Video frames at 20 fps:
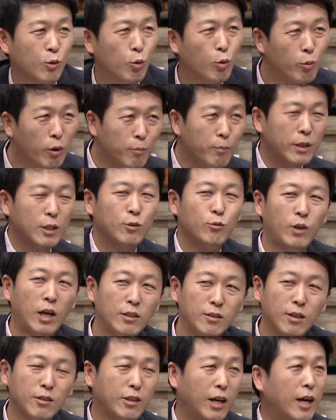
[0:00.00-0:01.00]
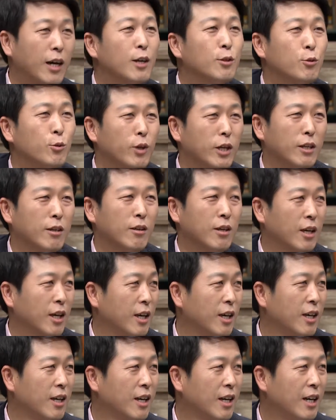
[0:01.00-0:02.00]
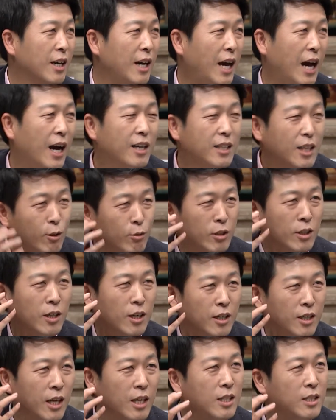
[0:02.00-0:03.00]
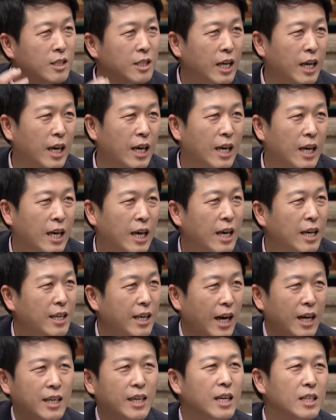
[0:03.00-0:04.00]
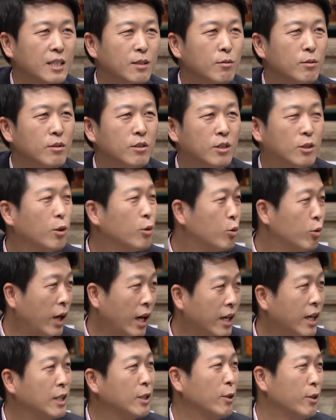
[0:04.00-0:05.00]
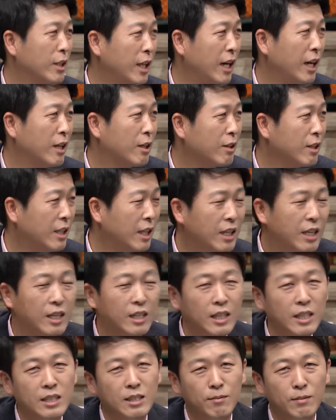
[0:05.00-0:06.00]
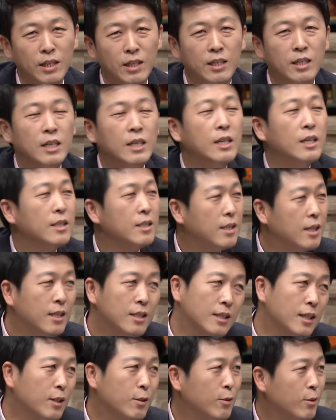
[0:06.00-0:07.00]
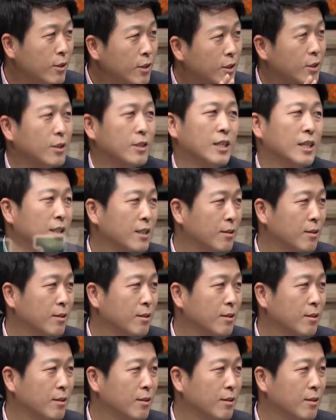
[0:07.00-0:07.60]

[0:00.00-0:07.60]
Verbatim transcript: 소변발이 쫙쫙 나가줘야 어, 이렇게 네, 네. 강하다고 생각을 하는데 네. 약해지면 그것도 약해졌다 이렇게 생각을 하지만 음. 실제로는 그렇지